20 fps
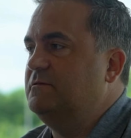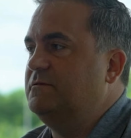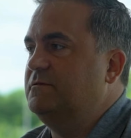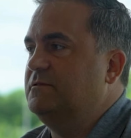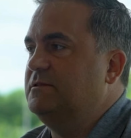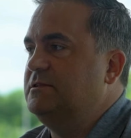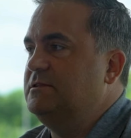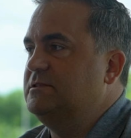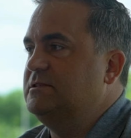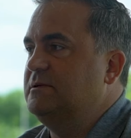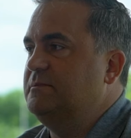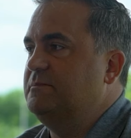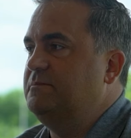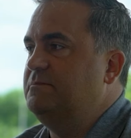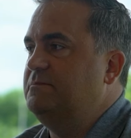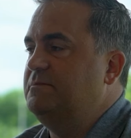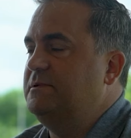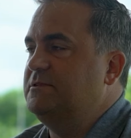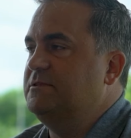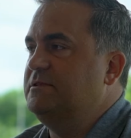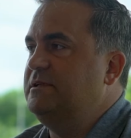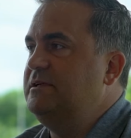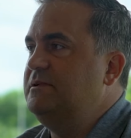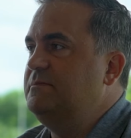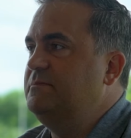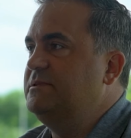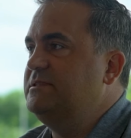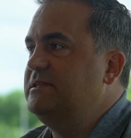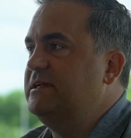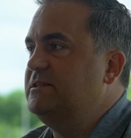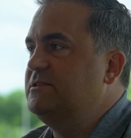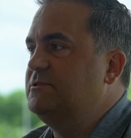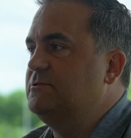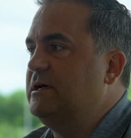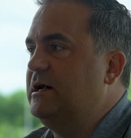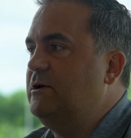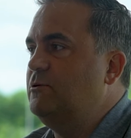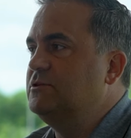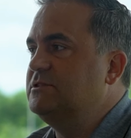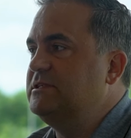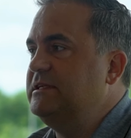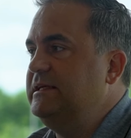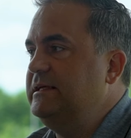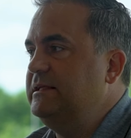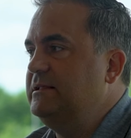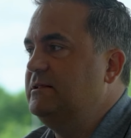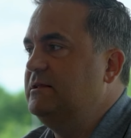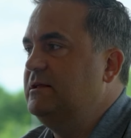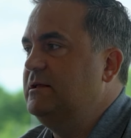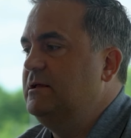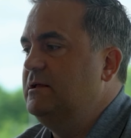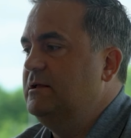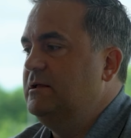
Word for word: von dieser personellen Besetzung ausgehend